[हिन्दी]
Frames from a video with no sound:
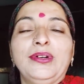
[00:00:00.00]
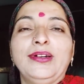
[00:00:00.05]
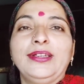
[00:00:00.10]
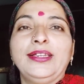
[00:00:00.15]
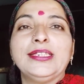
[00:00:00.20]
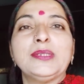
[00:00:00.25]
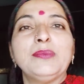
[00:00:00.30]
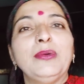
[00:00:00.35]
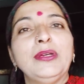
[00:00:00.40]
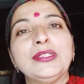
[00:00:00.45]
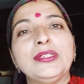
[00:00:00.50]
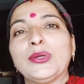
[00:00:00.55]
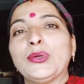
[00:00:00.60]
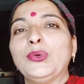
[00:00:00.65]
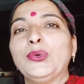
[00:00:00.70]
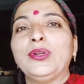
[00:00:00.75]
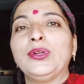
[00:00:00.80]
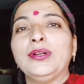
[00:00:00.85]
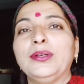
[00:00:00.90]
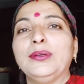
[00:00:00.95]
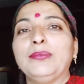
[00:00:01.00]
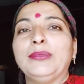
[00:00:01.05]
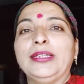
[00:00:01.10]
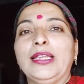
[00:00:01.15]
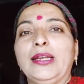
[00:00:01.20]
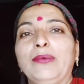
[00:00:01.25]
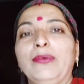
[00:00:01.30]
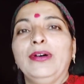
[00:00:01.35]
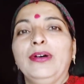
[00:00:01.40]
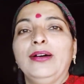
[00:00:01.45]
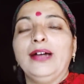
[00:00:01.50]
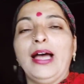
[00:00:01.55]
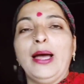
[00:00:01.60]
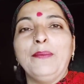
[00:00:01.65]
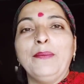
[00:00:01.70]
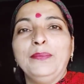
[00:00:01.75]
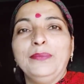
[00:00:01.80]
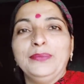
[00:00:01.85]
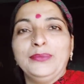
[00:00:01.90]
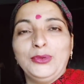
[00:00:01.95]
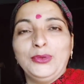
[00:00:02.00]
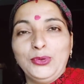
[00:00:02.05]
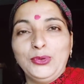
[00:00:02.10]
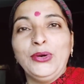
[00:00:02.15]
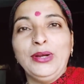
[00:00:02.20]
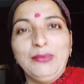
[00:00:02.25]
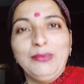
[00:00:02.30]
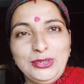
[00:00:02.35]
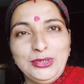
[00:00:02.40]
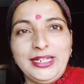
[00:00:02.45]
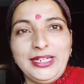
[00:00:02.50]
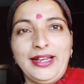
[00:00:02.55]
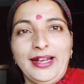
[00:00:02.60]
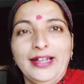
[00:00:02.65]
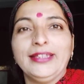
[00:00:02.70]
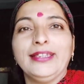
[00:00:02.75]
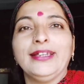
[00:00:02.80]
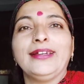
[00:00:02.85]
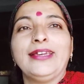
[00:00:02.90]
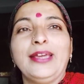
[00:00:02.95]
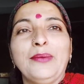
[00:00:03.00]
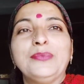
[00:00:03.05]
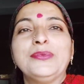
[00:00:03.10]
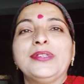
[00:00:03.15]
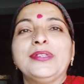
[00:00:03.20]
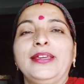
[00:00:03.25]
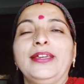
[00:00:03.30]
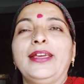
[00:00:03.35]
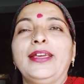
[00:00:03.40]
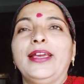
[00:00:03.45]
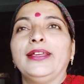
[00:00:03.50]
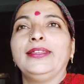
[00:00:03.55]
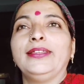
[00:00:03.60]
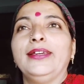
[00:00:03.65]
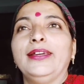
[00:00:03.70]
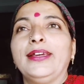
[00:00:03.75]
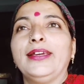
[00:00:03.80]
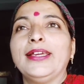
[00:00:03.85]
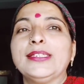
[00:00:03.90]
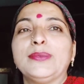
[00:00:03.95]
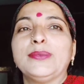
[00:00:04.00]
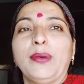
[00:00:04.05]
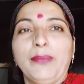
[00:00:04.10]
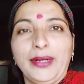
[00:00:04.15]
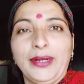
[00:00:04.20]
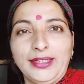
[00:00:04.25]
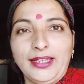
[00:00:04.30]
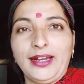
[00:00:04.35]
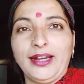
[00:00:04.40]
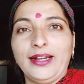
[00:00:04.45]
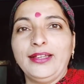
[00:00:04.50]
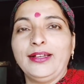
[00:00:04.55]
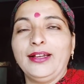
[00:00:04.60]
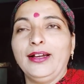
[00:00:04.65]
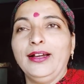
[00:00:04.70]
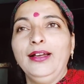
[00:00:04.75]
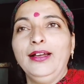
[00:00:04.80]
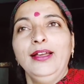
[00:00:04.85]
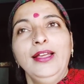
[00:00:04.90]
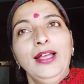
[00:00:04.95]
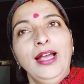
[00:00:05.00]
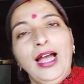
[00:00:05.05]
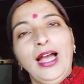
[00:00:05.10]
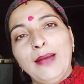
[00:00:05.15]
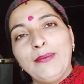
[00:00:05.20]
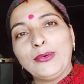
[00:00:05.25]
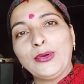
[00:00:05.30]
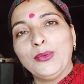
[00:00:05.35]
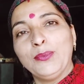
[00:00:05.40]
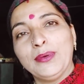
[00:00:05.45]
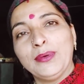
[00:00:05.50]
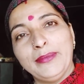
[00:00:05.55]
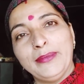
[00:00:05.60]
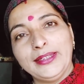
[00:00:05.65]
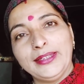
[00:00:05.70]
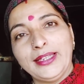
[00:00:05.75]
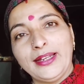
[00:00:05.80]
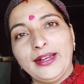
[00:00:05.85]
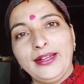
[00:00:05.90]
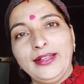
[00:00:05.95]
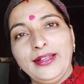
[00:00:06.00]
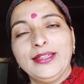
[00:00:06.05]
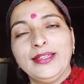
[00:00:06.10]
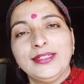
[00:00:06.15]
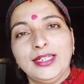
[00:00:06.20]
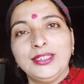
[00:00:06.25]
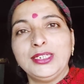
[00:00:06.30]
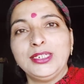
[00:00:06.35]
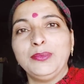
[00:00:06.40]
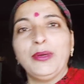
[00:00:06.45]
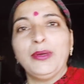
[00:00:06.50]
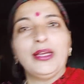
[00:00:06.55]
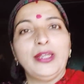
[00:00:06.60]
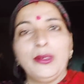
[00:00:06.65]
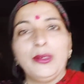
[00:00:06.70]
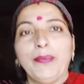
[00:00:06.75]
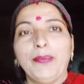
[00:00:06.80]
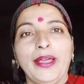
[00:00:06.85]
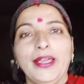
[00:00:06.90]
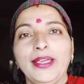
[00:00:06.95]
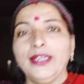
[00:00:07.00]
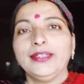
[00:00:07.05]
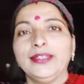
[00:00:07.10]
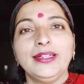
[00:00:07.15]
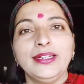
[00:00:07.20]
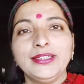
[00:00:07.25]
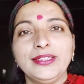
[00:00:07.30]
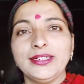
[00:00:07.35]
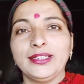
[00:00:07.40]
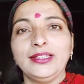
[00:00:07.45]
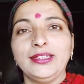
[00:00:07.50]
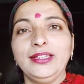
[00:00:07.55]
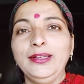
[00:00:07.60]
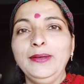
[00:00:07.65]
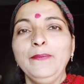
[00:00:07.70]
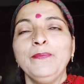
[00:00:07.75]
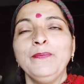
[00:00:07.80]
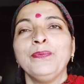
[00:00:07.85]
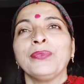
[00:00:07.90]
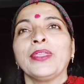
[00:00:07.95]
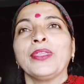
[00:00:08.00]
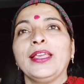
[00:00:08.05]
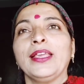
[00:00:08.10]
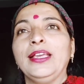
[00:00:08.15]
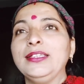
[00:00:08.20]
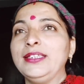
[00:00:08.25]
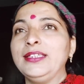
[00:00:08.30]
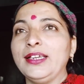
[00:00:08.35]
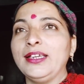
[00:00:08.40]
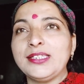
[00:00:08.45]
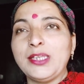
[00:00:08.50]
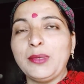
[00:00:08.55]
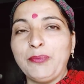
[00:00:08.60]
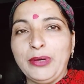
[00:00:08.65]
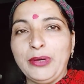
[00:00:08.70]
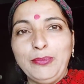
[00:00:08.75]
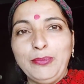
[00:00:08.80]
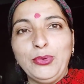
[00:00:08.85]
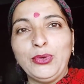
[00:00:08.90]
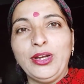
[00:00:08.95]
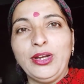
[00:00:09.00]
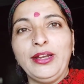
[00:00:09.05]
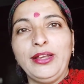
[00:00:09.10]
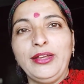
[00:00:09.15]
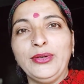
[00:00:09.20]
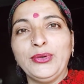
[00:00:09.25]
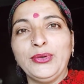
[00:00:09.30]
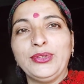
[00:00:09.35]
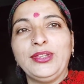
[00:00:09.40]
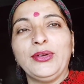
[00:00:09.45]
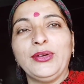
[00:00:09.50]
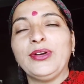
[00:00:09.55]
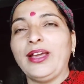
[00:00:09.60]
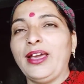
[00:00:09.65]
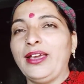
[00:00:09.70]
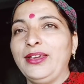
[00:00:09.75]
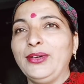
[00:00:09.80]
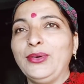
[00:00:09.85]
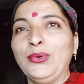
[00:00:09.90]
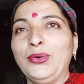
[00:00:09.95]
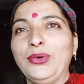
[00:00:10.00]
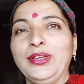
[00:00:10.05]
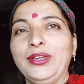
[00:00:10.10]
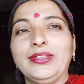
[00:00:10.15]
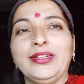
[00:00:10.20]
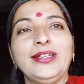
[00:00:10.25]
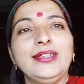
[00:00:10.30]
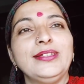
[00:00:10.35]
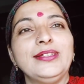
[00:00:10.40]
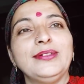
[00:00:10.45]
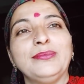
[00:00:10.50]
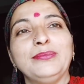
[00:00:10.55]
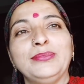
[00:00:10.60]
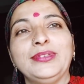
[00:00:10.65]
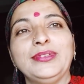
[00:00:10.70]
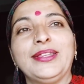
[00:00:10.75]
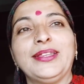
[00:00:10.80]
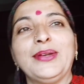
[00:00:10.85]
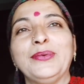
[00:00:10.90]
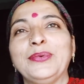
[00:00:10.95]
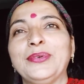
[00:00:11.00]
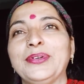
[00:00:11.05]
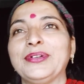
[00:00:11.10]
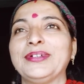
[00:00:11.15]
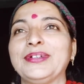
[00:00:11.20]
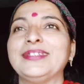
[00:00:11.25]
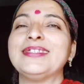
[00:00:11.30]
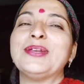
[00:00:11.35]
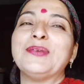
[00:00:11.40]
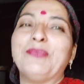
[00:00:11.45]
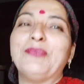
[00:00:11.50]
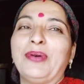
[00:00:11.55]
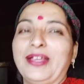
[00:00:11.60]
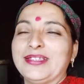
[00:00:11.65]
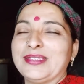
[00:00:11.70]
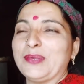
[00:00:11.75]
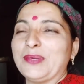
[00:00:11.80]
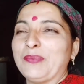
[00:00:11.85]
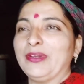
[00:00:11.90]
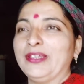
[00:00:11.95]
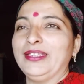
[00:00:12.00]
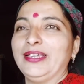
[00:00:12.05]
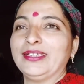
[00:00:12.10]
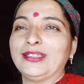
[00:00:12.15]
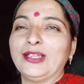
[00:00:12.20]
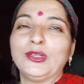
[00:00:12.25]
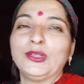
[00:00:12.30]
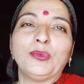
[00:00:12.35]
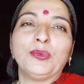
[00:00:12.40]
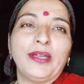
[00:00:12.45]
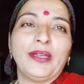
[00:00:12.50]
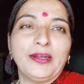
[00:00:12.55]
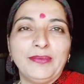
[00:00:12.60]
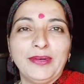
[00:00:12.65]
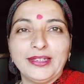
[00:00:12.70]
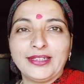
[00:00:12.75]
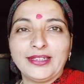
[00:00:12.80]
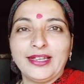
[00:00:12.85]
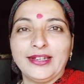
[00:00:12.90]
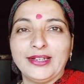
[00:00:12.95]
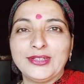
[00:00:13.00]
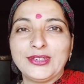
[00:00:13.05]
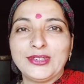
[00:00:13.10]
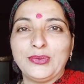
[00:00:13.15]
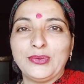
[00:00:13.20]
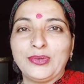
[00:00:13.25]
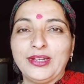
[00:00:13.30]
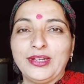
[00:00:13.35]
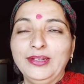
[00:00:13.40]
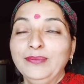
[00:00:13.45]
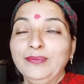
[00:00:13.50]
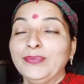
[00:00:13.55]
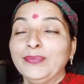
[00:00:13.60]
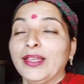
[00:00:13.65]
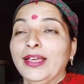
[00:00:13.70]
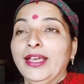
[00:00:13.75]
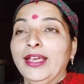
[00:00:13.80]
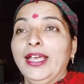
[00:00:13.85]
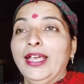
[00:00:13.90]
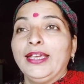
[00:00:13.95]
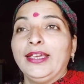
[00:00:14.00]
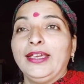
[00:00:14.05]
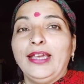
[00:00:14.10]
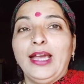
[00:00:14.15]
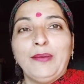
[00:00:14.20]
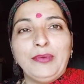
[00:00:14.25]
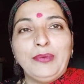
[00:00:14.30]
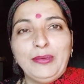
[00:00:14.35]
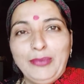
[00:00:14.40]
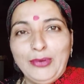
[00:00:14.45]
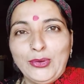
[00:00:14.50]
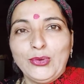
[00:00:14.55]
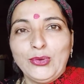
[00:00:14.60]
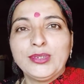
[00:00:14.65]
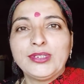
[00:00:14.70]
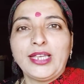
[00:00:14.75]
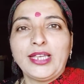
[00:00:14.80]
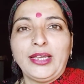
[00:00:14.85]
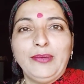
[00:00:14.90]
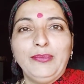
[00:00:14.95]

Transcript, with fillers: इसमें ज़रूर मतलब आप उन्होंने मुझे कहा था कि आप सही कहती है कि इसमें माता रानी का आपके ऊपर माता रानी की सच्ची में कृपा है इतनी जल्दी किसी के सपने पूरे नहीं होते और ना ही कोई इतने मतलब इतने बड़े सपने देखता है तो मैं एक बात कहना चाहूँगी कि आपने बिल्कुल सही